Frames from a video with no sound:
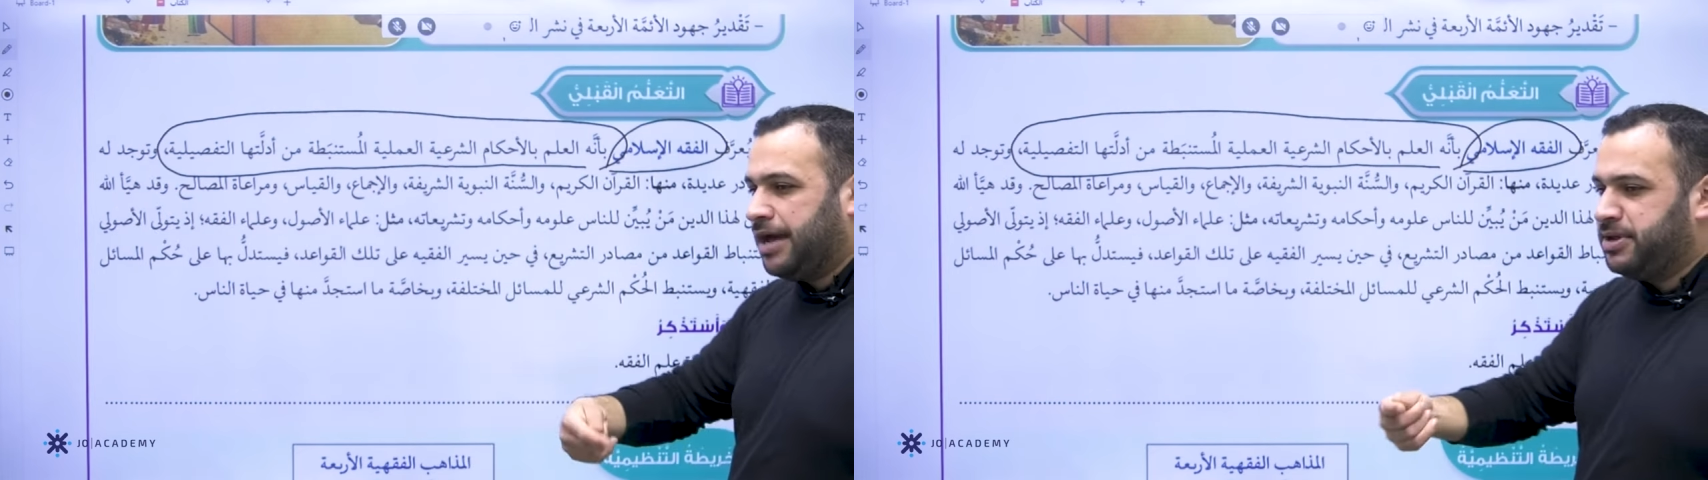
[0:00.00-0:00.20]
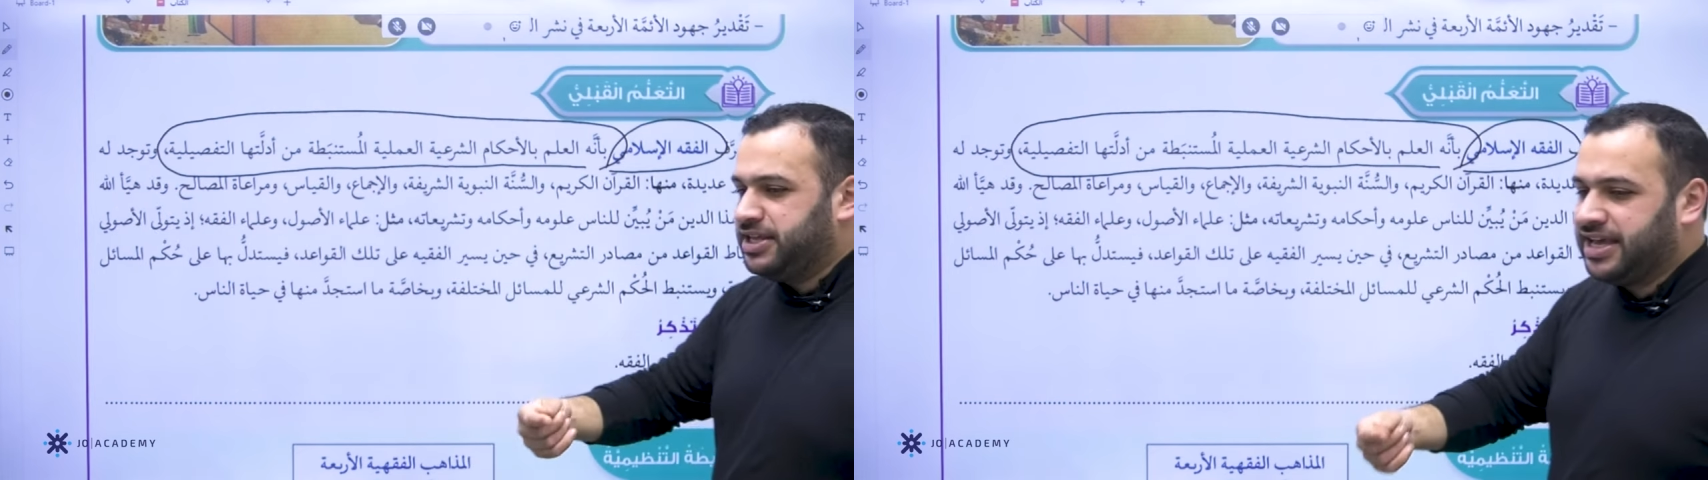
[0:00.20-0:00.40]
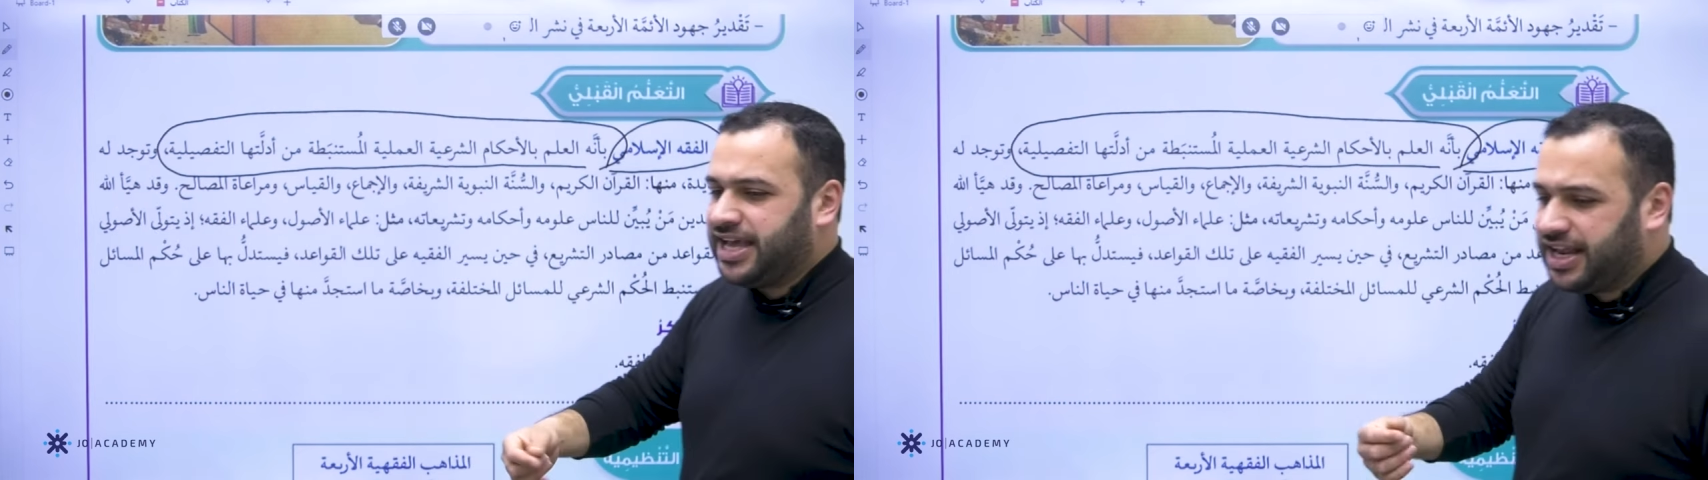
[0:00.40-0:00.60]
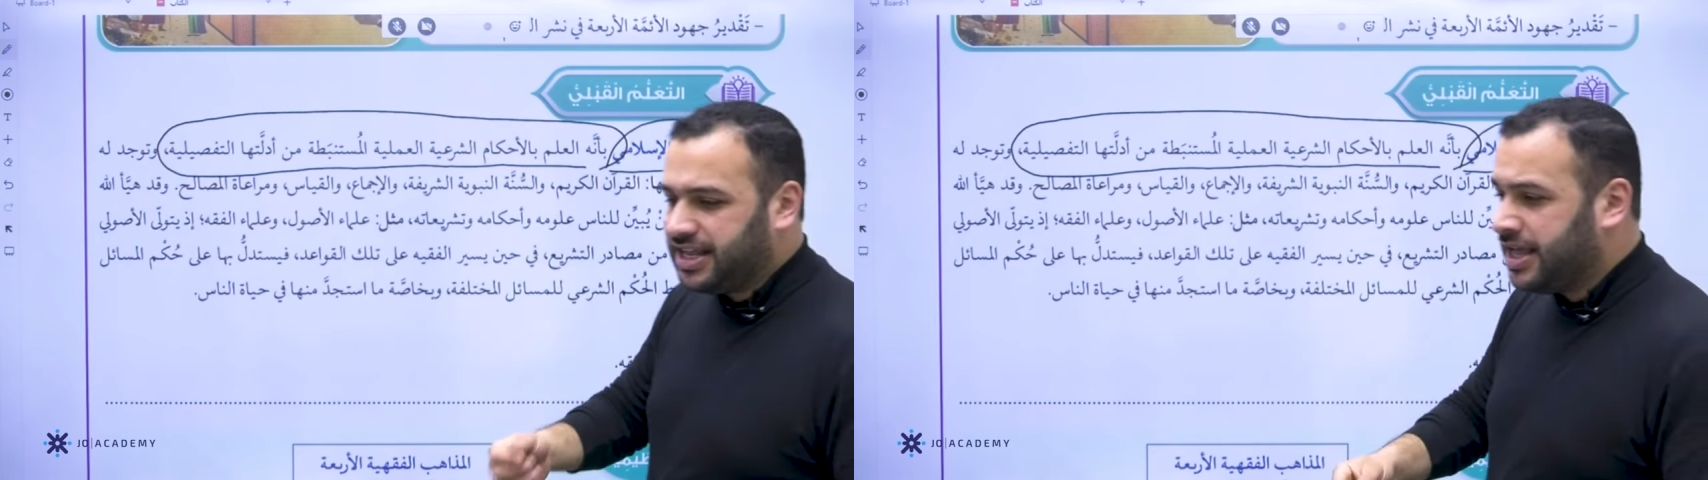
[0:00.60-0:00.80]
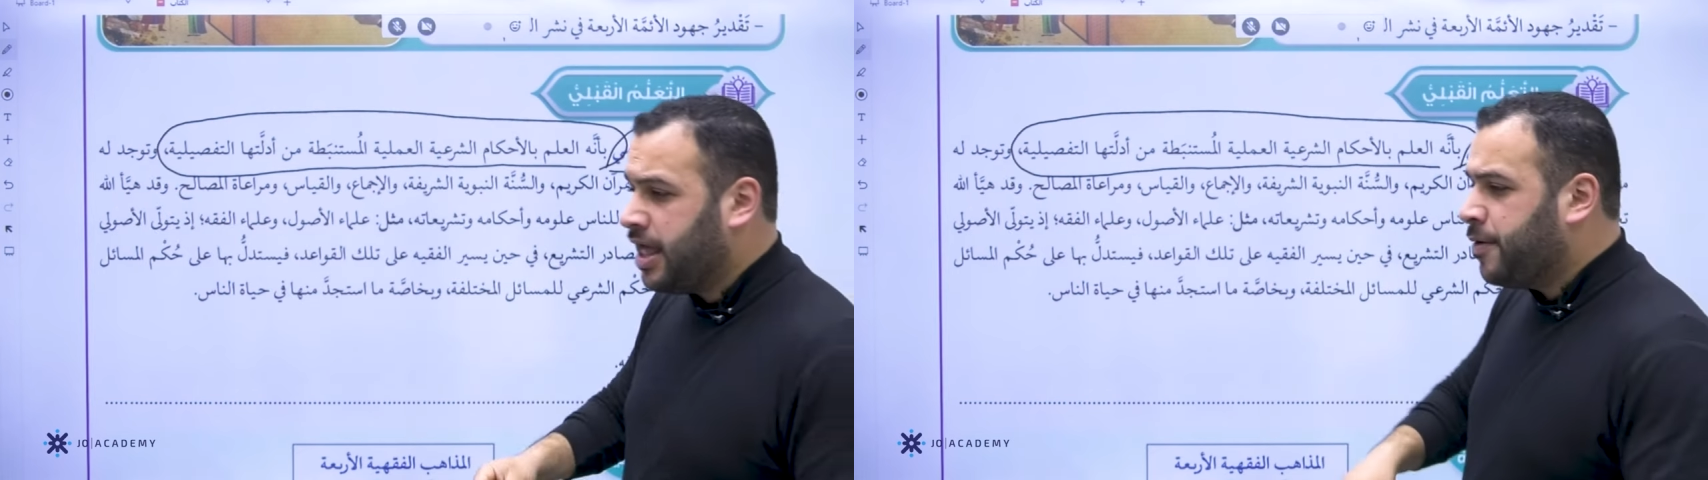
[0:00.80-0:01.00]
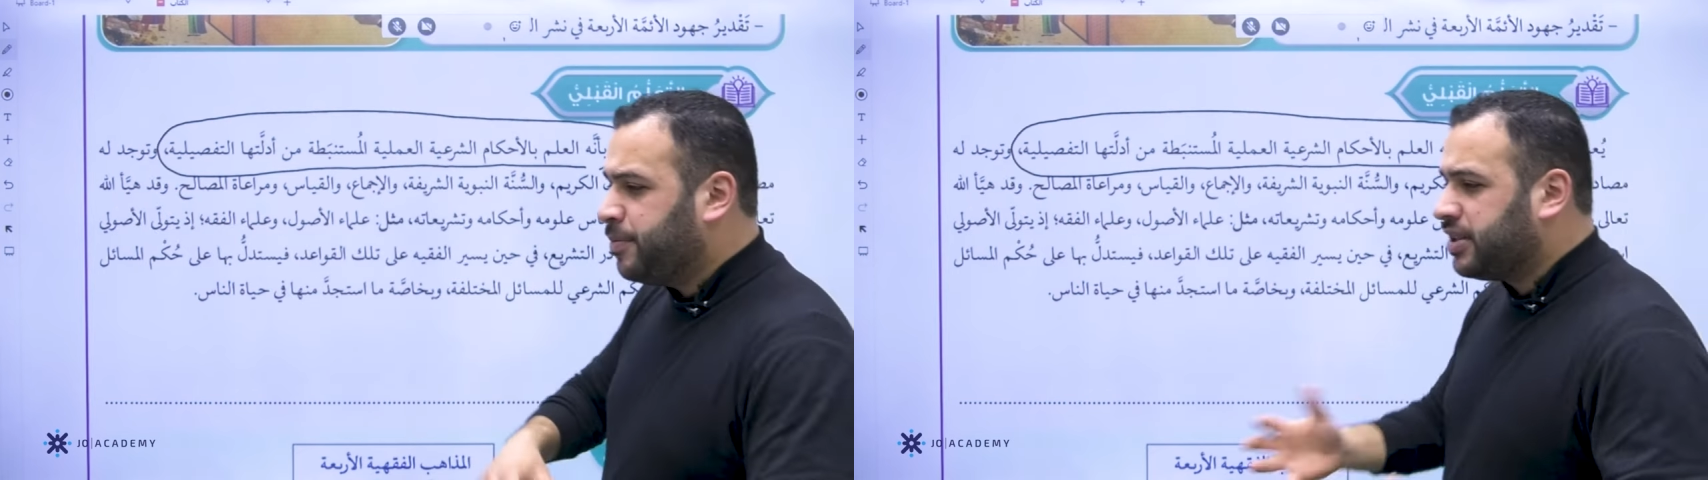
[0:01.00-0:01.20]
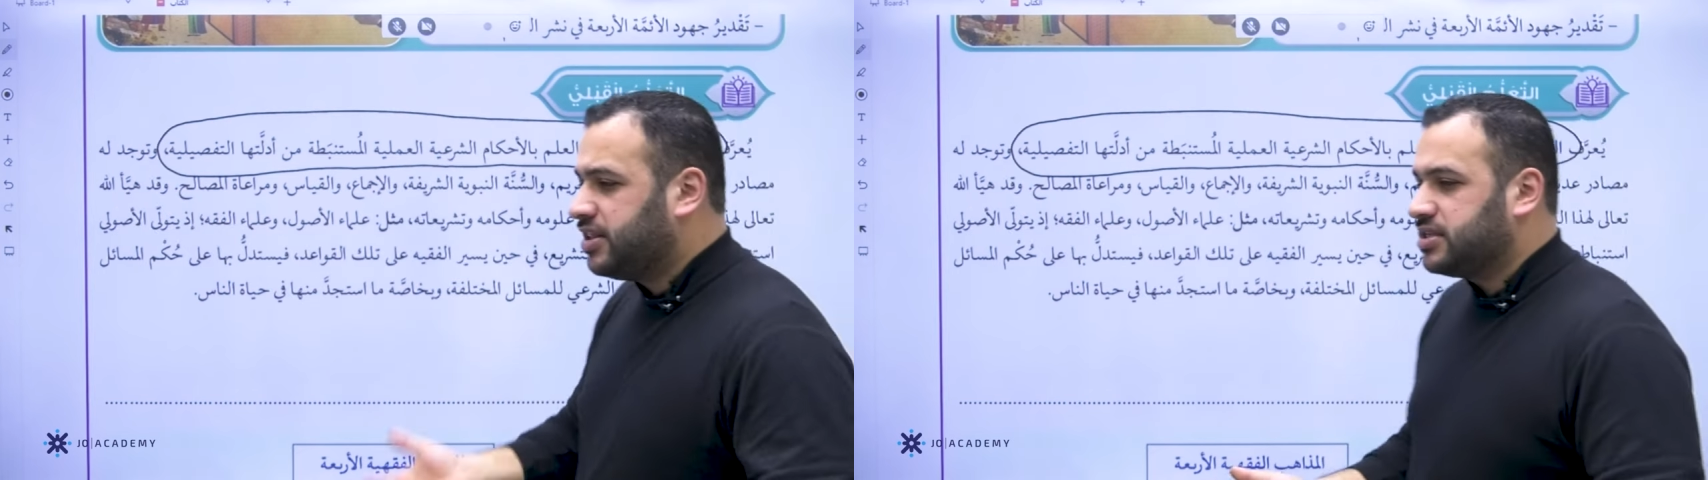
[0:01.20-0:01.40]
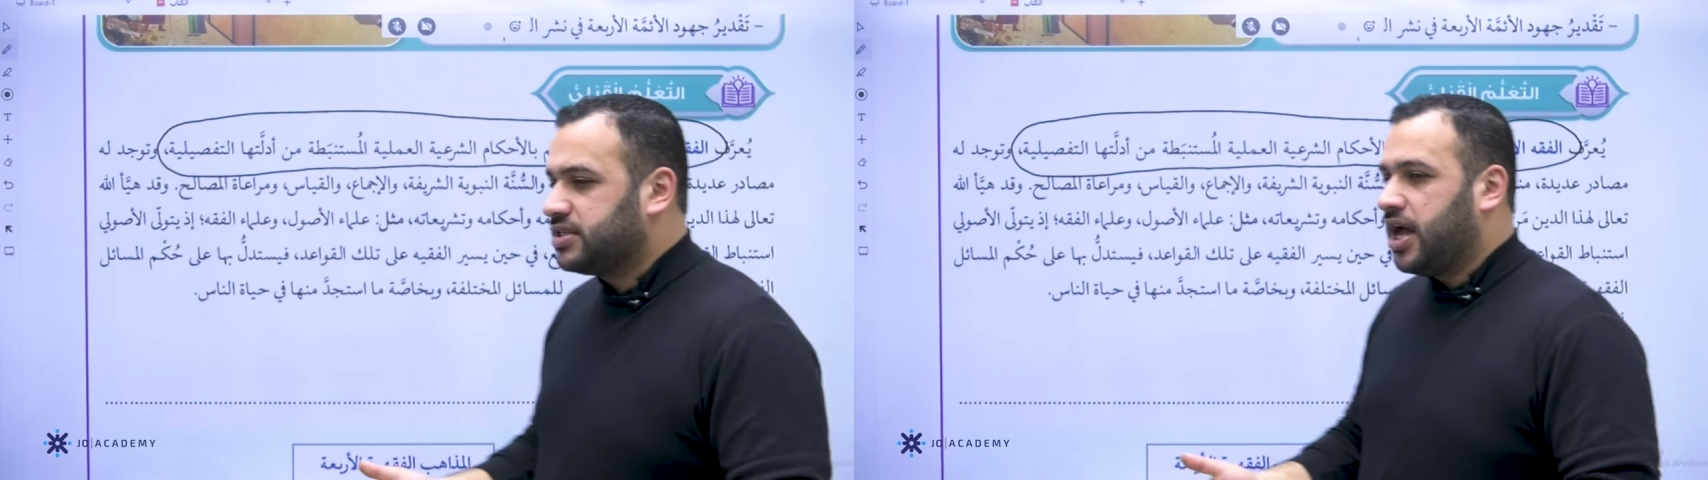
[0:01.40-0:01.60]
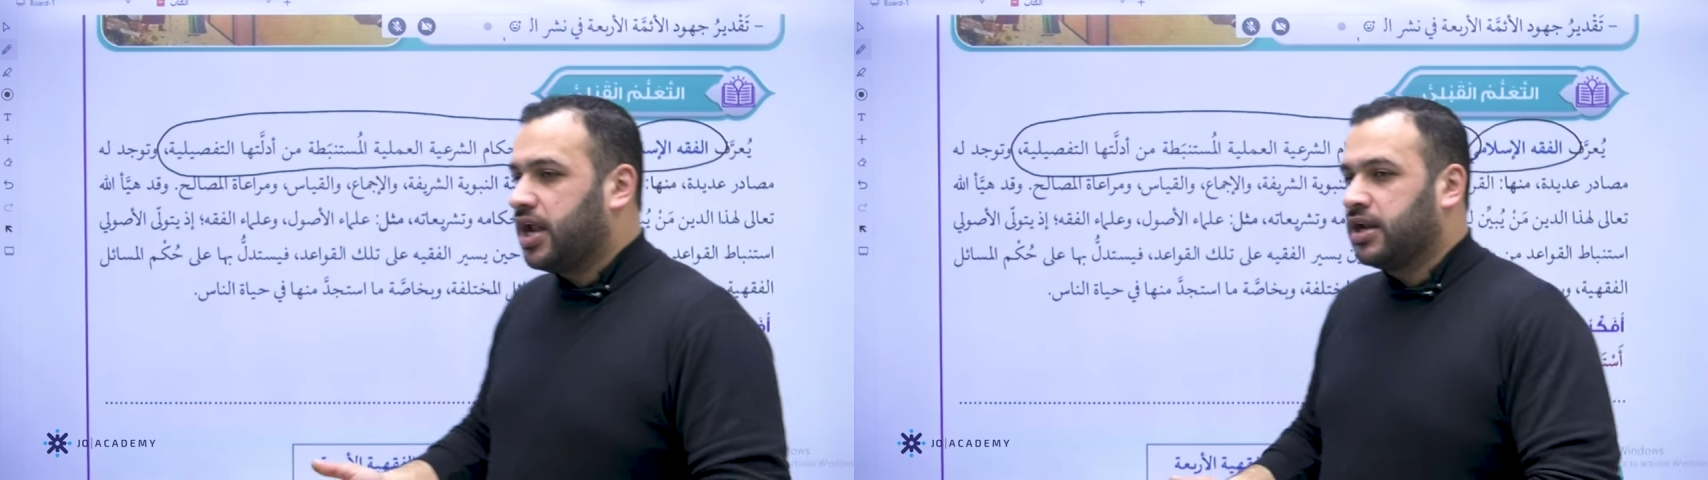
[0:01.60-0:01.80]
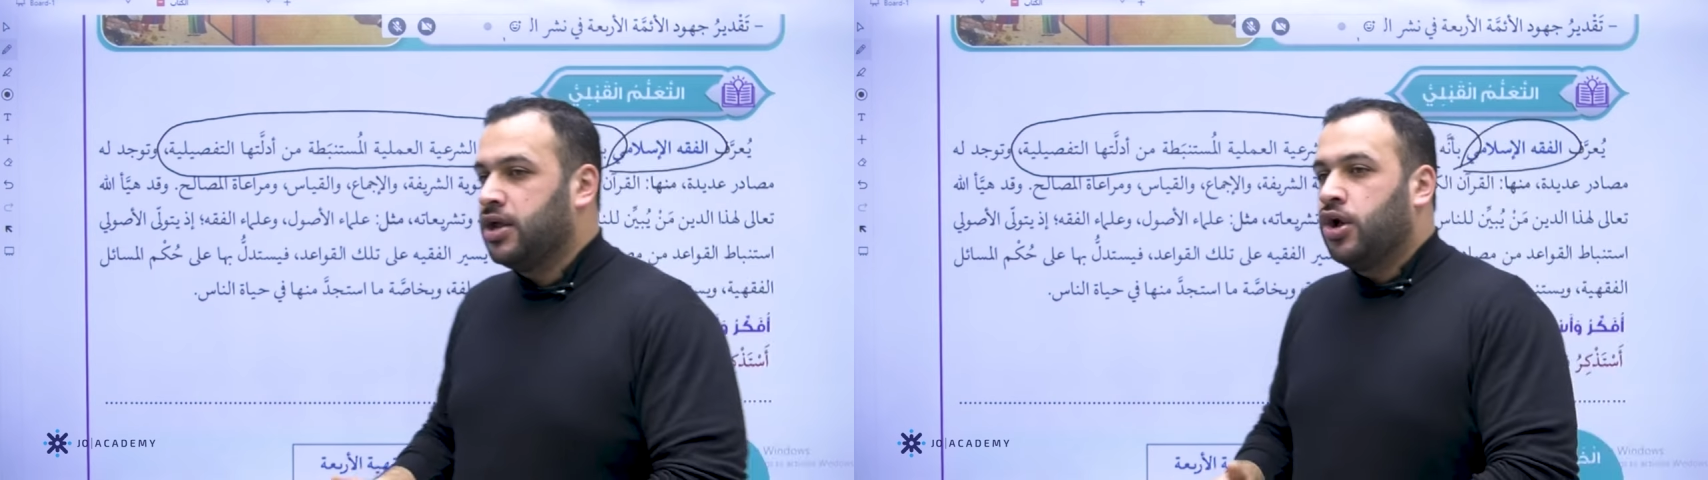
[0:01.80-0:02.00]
عملية يعني باختصار